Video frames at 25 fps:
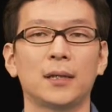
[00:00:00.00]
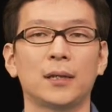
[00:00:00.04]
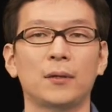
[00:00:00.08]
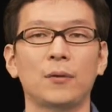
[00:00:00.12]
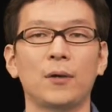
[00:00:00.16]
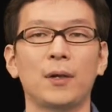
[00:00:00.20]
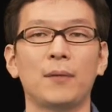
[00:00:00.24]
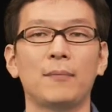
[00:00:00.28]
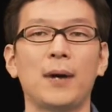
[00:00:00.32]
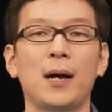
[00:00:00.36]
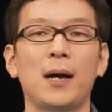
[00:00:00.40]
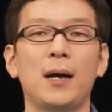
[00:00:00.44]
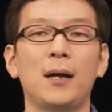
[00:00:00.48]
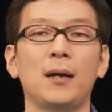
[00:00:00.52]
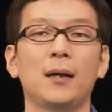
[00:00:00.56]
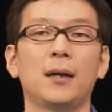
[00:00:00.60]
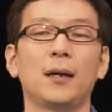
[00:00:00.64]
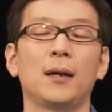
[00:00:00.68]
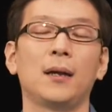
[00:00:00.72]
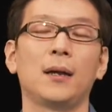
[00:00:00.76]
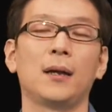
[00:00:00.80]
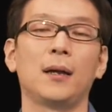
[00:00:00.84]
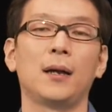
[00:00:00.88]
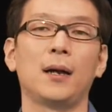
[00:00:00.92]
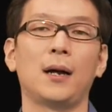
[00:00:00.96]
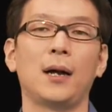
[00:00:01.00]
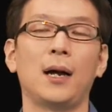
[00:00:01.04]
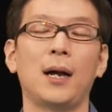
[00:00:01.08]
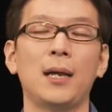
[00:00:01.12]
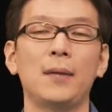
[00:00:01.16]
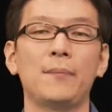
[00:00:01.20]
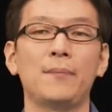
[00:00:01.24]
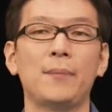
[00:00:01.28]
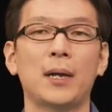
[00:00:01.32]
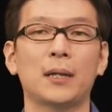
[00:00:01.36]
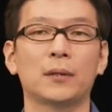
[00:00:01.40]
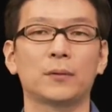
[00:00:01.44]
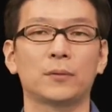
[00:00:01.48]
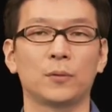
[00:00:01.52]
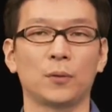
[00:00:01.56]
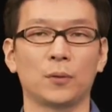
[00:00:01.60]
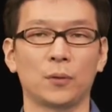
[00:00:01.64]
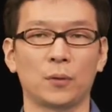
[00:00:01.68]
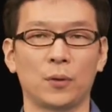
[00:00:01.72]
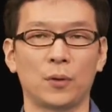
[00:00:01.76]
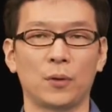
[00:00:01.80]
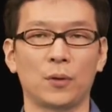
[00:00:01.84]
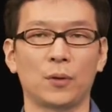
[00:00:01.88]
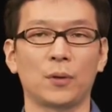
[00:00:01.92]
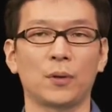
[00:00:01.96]
例えば iPad
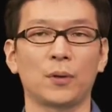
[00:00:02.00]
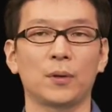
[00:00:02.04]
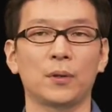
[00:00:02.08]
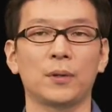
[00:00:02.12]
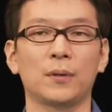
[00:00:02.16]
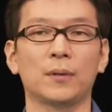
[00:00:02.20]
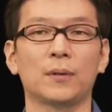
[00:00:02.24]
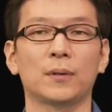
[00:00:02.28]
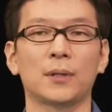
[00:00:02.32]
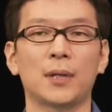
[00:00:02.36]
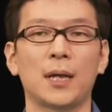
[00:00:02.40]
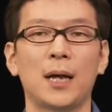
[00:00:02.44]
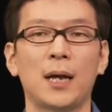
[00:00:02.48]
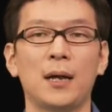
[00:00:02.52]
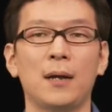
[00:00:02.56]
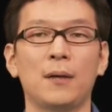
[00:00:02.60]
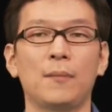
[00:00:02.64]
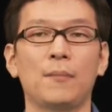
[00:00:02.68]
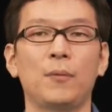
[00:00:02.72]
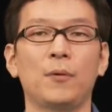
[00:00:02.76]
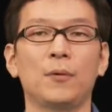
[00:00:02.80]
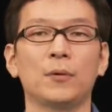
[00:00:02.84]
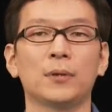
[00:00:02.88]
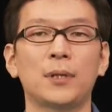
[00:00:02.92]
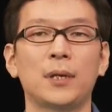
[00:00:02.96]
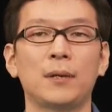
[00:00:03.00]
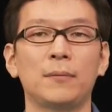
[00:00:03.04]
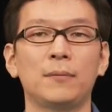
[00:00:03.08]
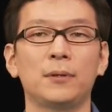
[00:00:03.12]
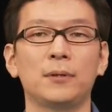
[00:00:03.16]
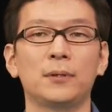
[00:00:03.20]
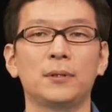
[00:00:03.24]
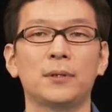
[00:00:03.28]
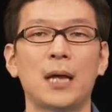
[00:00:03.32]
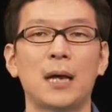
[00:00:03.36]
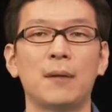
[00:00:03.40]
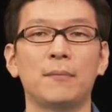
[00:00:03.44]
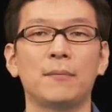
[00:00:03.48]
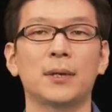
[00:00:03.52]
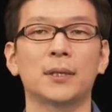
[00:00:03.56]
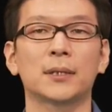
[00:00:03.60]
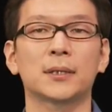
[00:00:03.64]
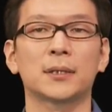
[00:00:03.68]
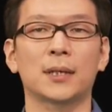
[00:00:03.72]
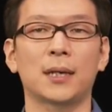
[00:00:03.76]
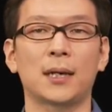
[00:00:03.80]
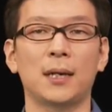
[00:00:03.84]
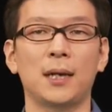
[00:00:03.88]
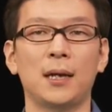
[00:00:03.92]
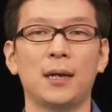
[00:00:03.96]
のようなポータブル端
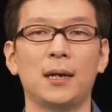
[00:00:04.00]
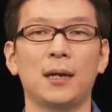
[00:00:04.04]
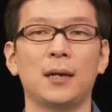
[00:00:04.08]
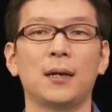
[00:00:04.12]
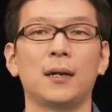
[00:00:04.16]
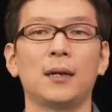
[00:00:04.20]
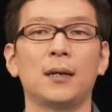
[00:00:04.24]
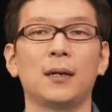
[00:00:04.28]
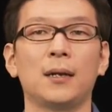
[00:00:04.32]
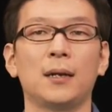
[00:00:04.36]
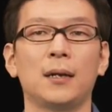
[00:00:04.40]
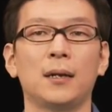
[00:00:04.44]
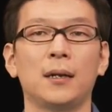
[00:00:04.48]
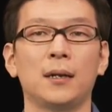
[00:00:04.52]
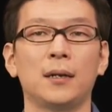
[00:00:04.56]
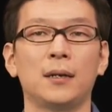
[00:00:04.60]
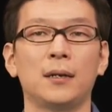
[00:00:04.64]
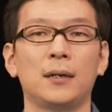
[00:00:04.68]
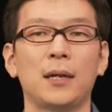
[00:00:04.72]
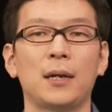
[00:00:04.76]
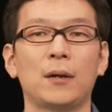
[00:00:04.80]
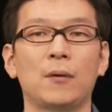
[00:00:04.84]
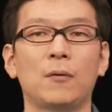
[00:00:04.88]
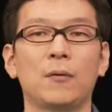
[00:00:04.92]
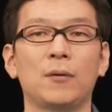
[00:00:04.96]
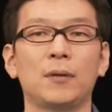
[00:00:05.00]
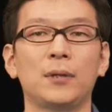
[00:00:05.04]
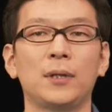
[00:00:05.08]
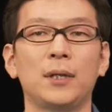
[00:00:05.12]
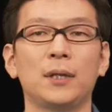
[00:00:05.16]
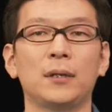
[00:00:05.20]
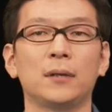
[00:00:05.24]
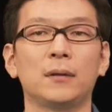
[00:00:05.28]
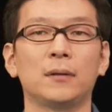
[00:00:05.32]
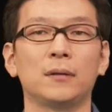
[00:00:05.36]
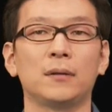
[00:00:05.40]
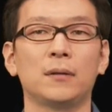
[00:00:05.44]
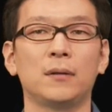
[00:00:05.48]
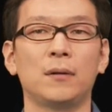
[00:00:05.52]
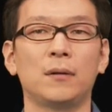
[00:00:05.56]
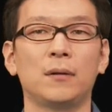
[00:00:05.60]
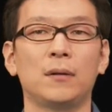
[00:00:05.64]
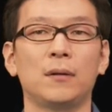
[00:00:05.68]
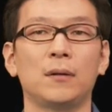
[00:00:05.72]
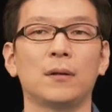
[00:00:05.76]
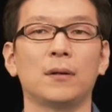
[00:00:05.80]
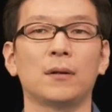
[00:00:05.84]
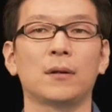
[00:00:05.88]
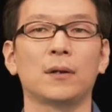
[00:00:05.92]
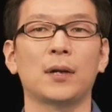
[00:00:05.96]
末からレコーディング
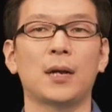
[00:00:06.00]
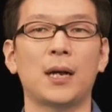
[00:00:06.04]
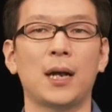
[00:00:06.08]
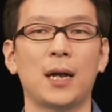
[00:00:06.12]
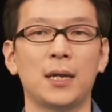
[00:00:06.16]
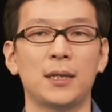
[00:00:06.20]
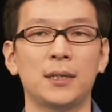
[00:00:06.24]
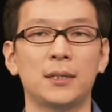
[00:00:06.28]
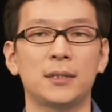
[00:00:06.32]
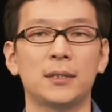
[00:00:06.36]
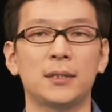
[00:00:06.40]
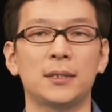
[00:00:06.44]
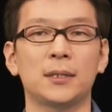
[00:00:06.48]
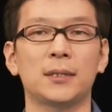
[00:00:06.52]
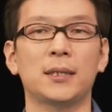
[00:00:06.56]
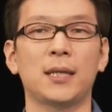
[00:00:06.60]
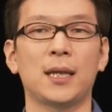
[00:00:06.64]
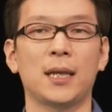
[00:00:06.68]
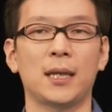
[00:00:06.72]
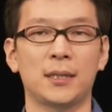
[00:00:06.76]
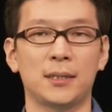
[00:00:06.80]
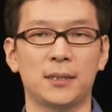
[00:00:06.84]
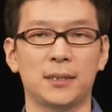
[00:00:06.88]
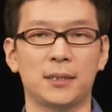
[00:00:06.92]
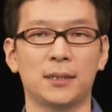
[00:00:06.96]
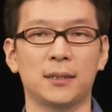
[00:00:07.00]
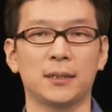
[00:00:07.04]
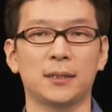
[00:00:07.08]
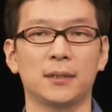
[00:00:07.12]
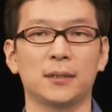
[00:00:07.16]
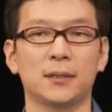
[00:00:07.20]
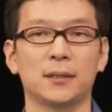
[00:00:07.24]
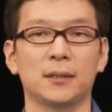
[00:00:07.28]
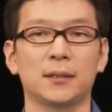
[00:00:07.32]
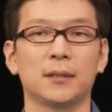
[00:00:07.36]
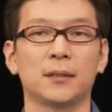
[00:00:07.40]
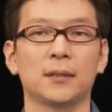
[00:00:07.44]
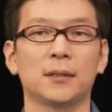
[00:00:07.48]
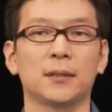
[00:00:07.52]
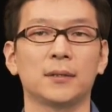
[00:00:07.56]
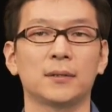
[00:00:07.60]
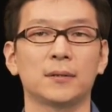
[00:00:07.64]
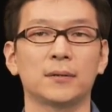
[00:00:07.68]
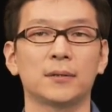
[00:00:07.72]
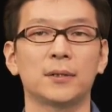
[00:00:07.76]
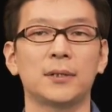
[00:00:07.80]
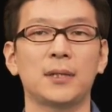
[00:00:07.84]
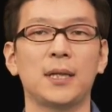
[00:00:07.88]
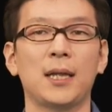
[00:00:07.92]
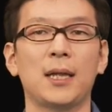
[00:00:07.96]
の開始停止、
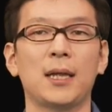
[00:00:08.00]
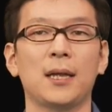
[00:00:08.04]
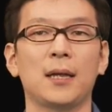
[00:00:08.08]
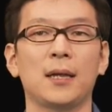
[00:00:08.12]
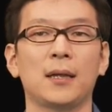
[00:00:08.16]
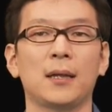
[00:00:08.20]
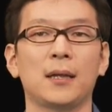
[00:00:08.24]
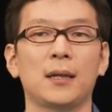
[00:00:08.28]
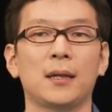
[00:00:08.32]
そして、